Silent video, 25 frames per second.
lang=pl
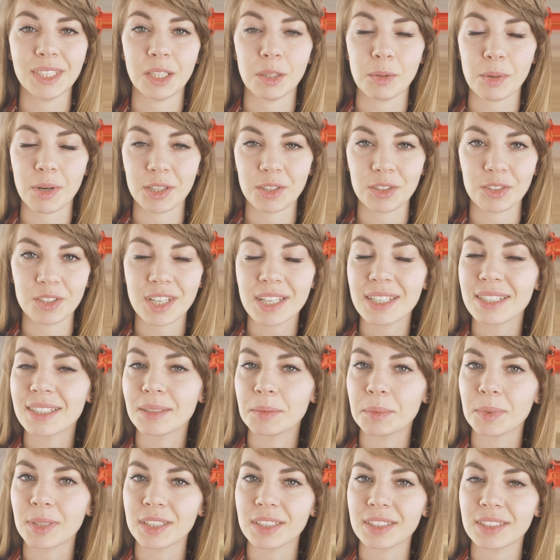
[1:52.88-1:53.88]
No dobra, to czas
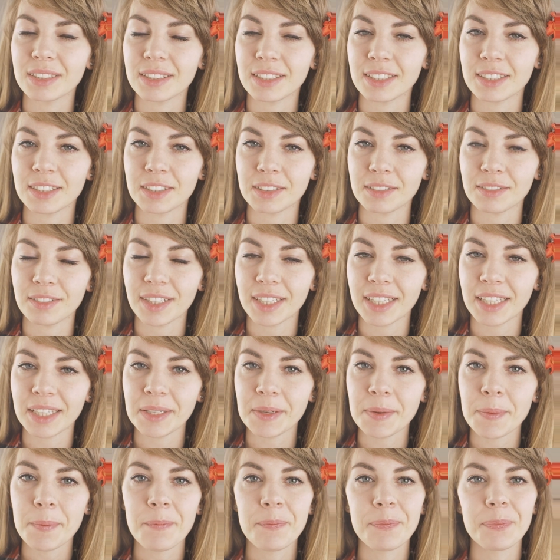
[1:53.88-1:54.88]
zabrać się za rysowanie.